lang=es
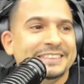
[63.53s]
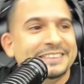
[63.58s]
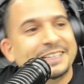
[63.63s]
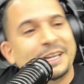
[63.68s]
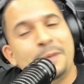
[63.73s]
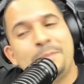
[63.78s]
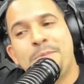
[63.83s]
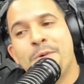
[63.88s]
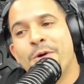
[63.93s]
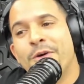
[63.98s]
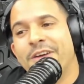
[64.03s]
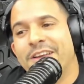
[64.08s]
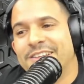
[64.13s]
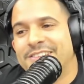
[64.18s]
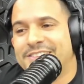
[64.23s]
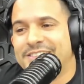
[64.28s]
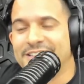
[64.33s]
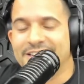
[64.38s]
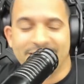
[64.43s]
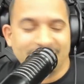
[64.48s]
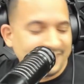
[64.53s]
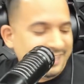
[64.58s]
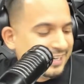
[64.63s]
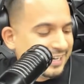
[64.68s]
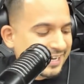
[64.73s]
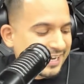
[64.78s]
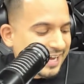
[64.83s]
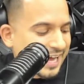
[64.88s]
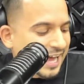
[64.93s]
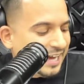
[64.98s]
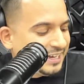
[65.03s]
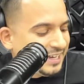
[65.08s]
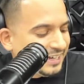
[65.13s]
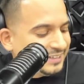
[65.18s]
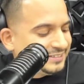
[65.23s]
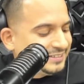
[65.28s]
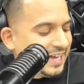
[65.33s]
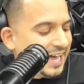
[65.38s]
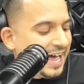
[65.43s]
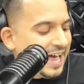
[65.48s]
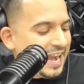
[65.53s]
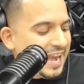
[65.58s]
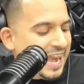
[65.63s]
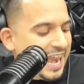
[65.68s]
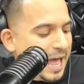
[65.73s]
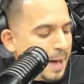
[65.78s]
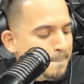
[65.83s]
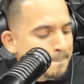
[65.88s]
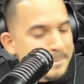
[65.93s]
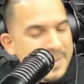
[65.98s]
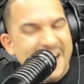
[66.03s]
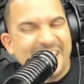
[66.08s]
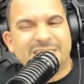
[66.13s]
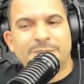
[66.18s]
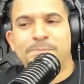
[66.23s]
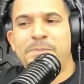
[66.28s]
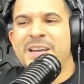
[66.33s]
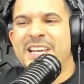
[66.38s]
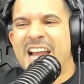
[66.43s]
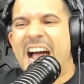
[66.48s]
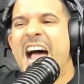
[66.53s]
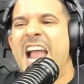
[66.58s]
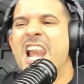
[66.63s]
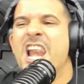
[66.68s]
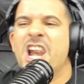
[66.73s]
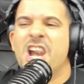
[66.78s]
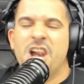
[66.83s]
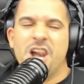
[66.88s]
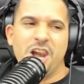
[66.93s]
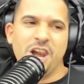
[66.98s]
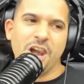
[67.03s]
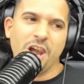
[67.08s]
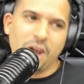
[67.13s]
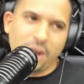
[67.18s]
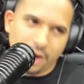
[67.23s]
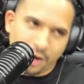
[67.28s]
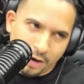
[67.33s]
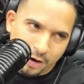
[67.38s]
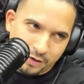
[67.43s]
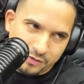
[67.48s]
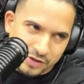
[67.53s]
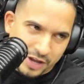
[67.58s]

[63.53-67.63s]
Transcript: ¿Qué puedo decir? Aquí está la más viral.